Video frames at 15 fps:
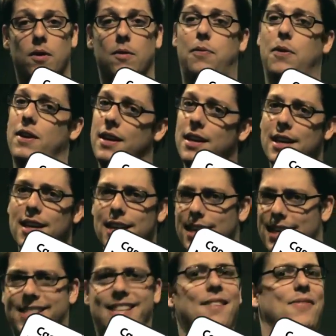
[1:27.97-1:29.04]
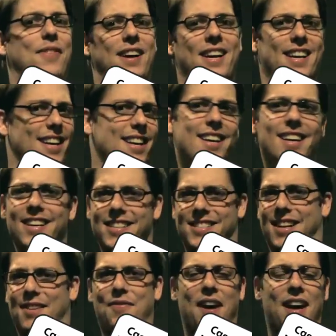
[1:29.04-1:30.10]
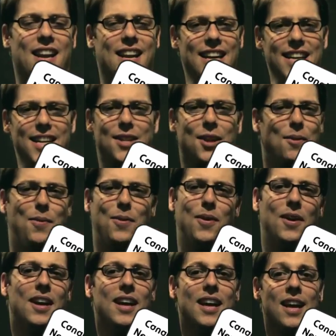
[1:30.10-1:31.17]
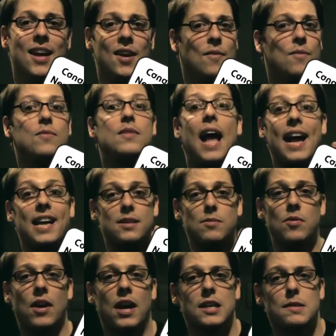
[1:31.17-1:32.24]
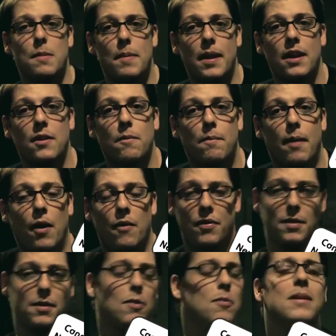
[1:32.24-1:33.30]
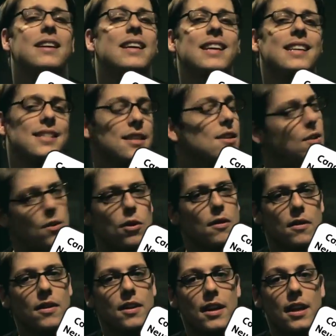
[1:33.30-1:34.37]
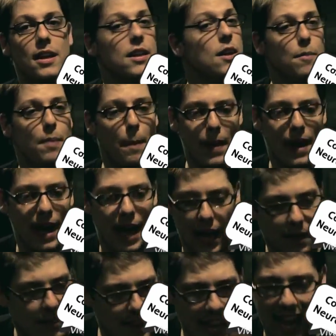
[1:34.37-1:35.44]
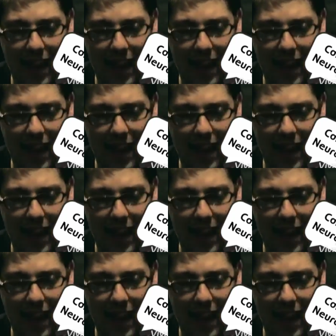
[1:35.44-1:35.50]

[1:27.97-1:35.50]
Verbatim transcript: Eu falei, o que você está tá falando? 10 mil reais para pegar num pau. Eu falei, como aqui? Assim? Como? Não, para pegar.